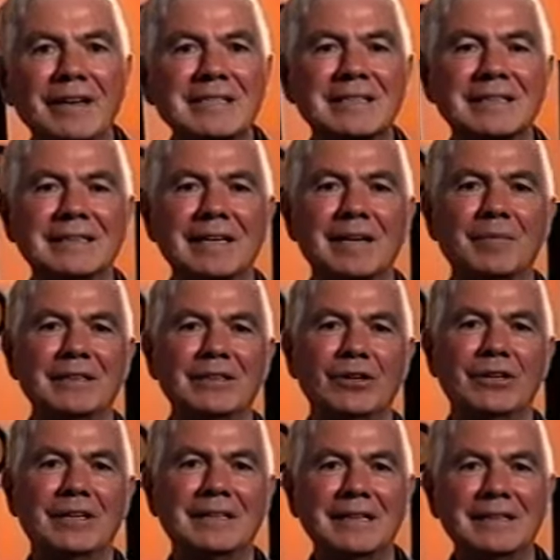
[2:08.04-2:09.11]
festa della
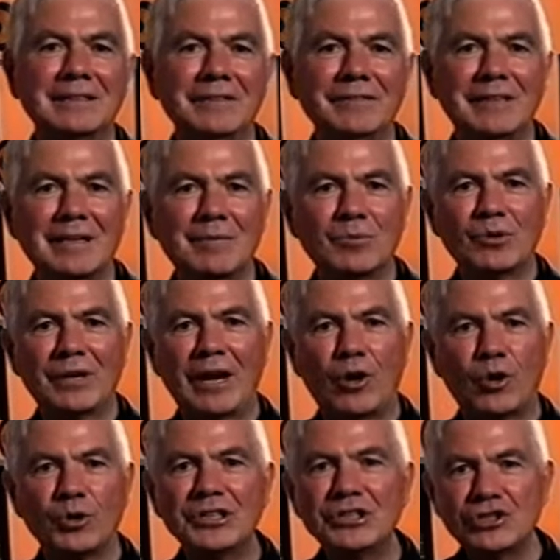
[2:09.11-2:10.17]
Madonna del Divino Amore
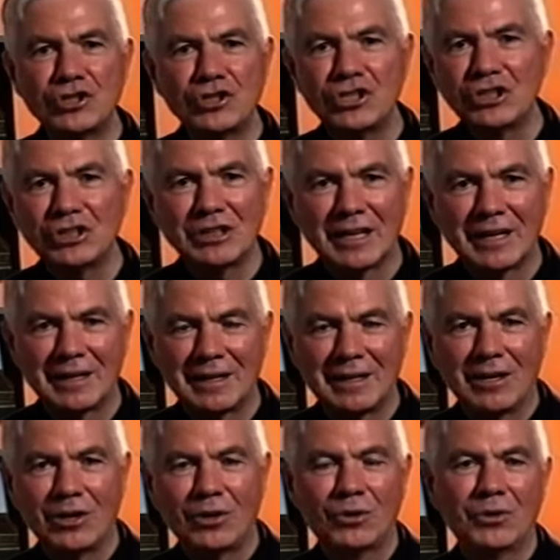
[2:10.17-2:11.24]
coincide
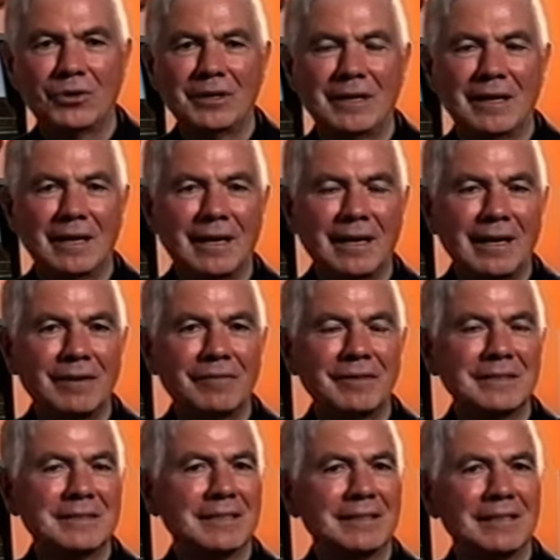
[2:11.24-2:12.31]
con la
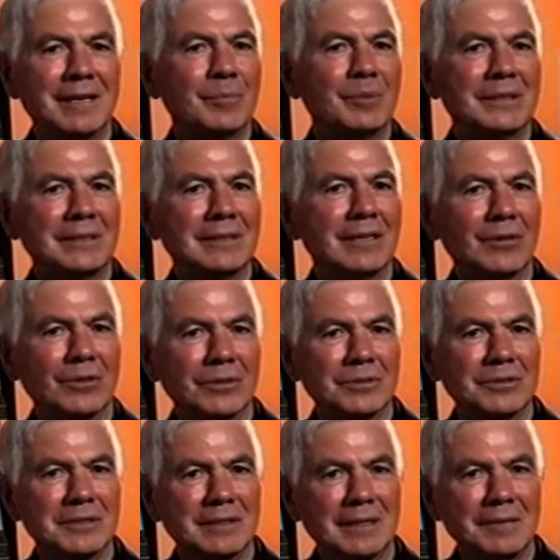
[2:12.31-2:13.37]
festa della
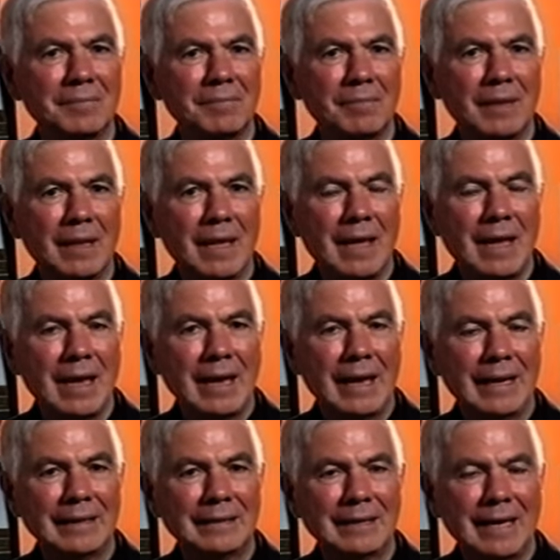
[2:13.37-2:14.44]
Pentecoste
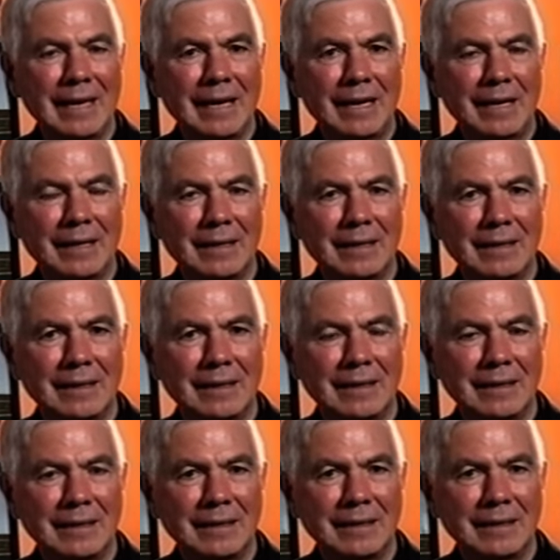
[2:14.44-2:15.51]
ed è,
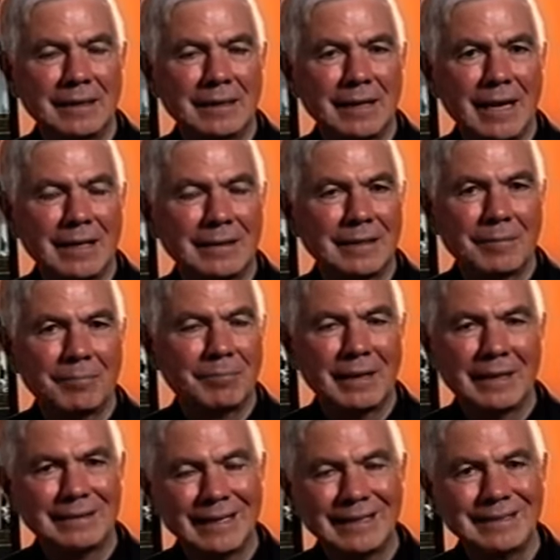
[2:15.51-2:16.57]
eh, ed, è,
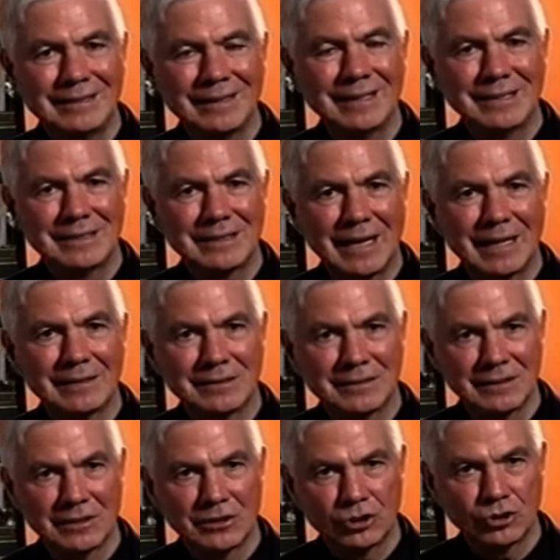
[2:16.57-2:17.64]
ed è,
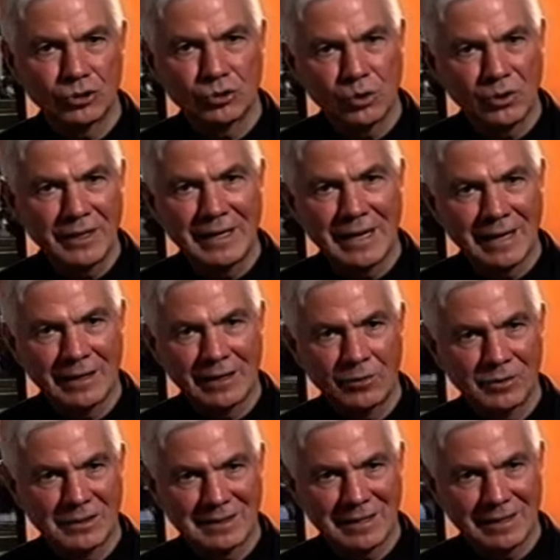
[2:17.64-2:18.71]
interessante sottolineare
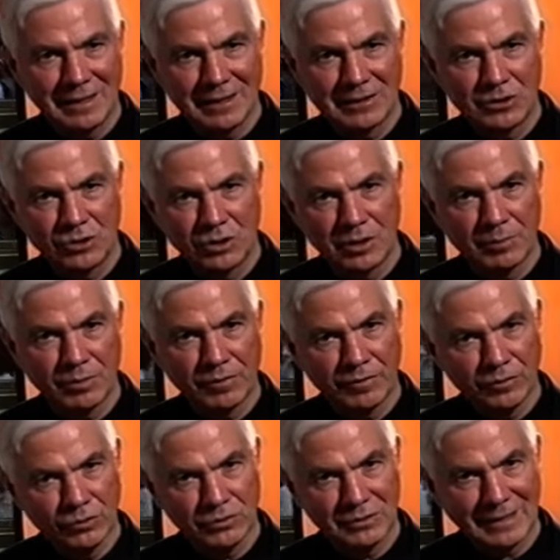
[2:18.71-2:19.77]
questa relazione
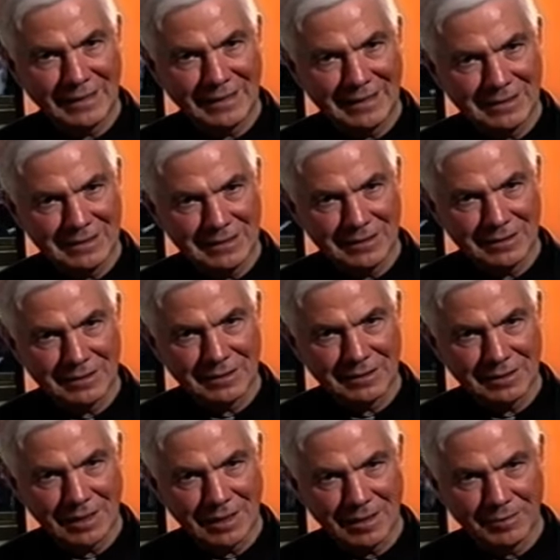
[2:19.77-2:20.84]
profonda che esiste
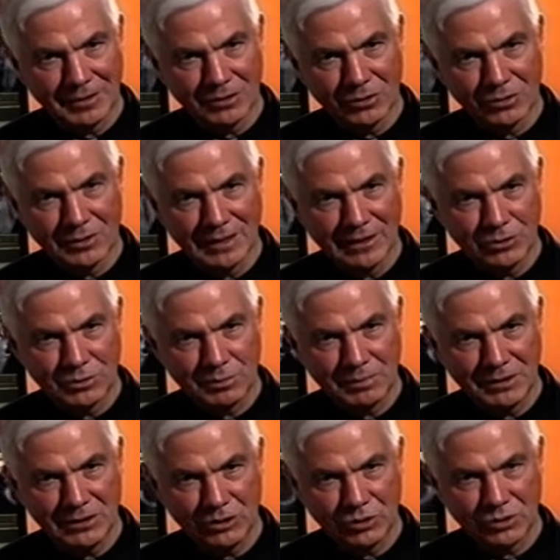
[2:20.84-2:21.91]
tra la Madonna e lo
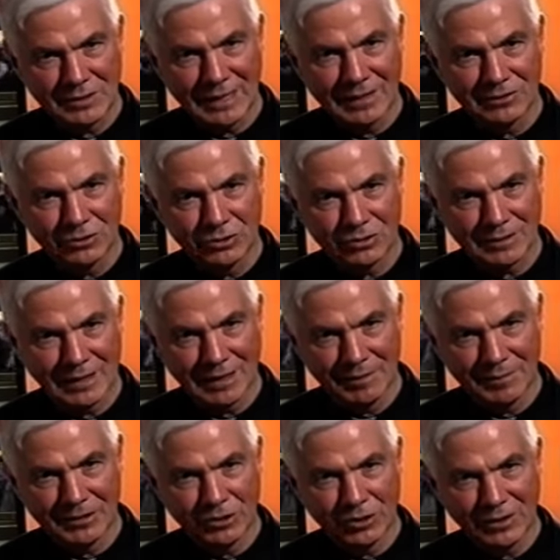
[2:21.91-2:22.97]
Spirito Santo, tra
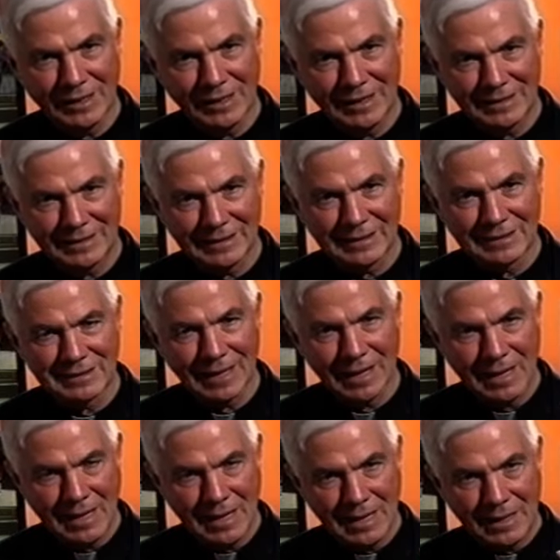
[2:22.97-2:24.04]
la Madonna e la Chiesa.
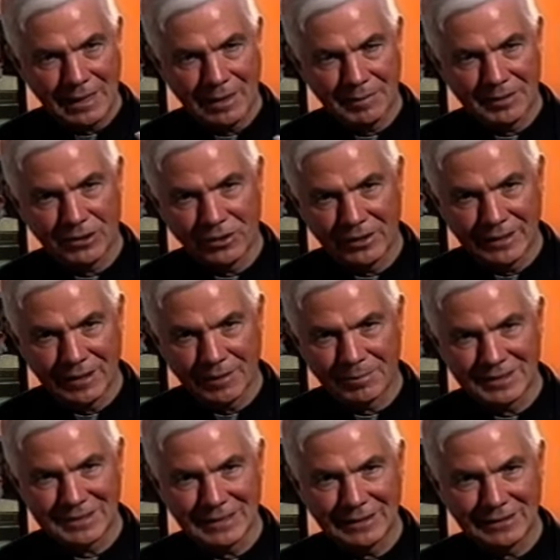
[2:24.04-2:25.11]
La Madonna era
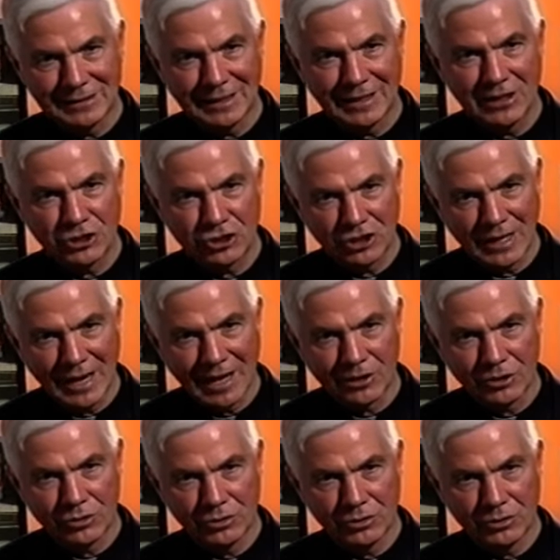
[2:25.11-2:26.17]
presente nel
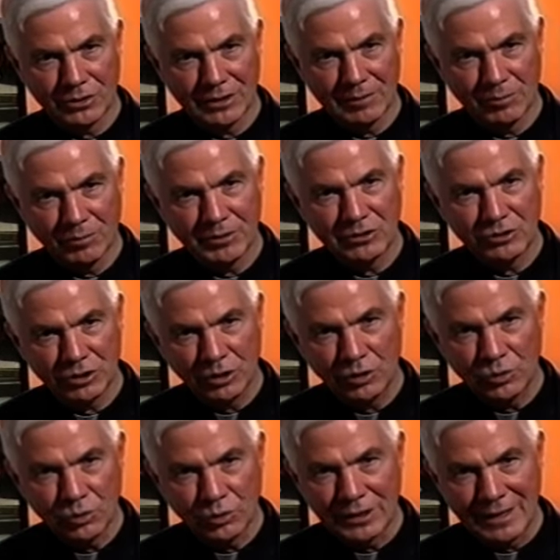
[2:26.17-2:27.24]
cenacolo nel momento in
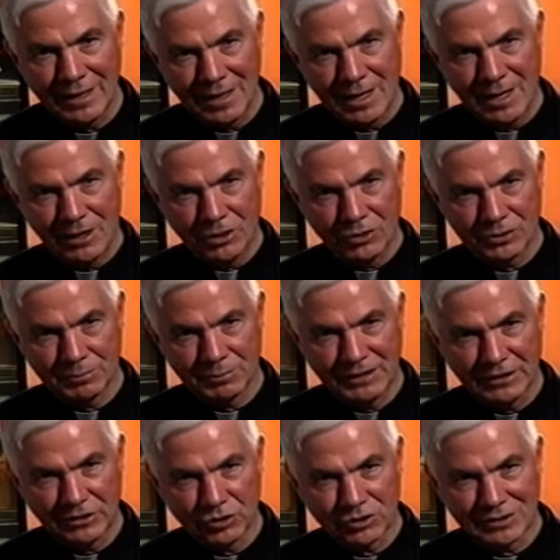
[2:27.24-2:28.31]
cui lo
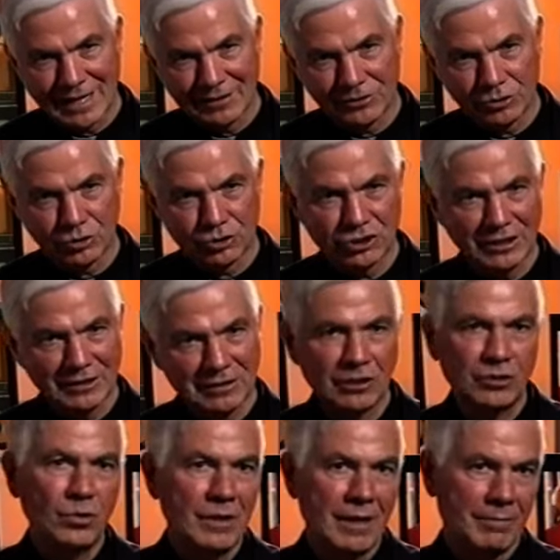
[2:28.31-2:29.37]
Spirito Santo
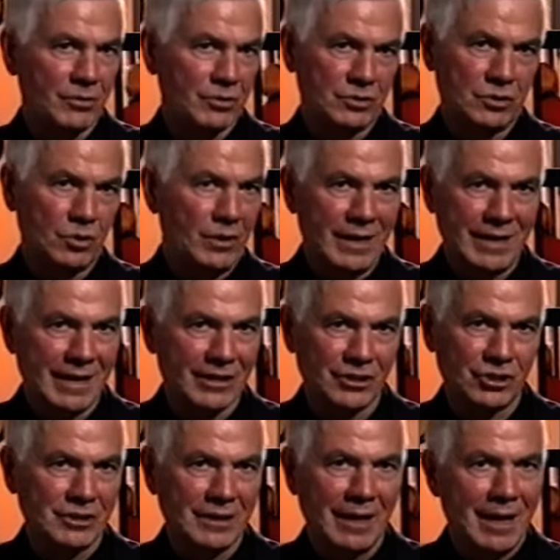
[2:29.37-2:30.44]
scende sugli Apostoli e
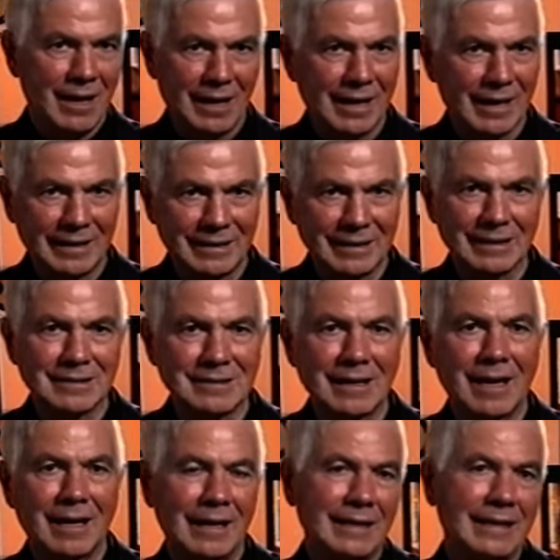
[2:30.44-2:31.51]
nasce la
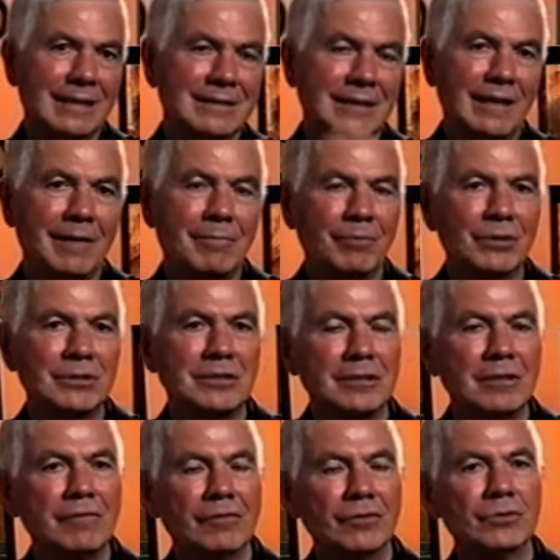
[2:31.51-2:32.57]
Chiesa, la Chiesa che poi si
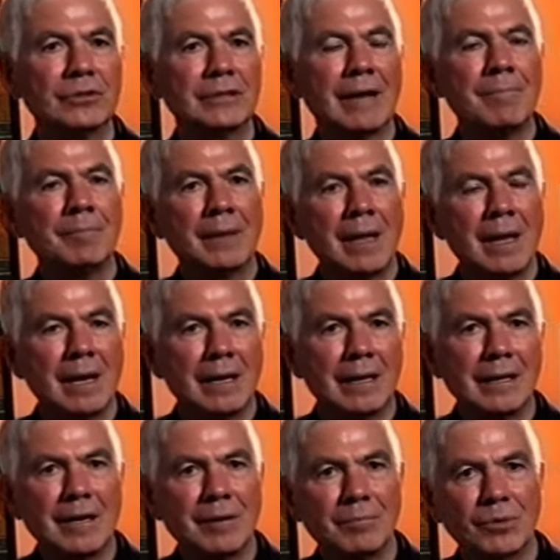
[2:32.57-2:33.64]
diffonde
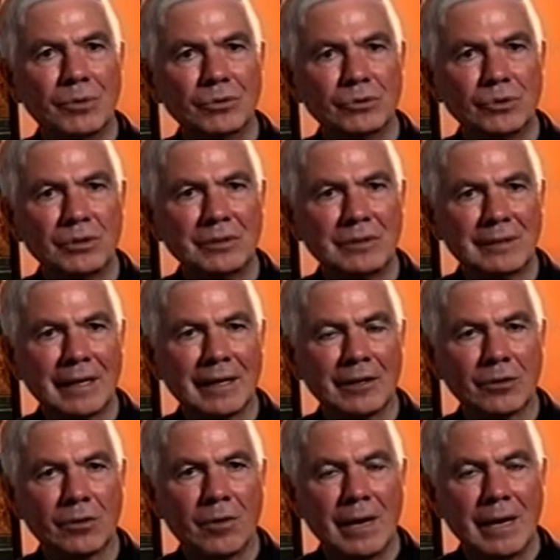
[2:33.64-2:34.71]
nel mondo
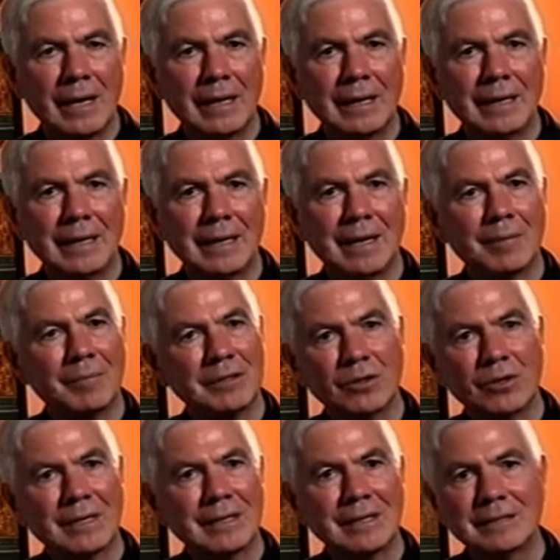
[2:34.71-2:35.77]
intero e la
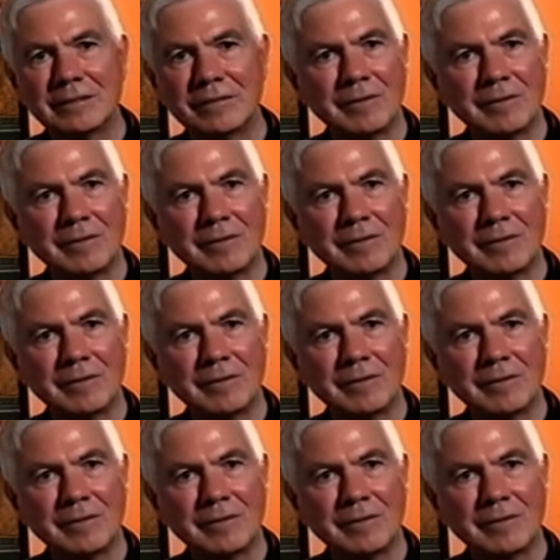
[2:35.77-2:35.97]
Madonna del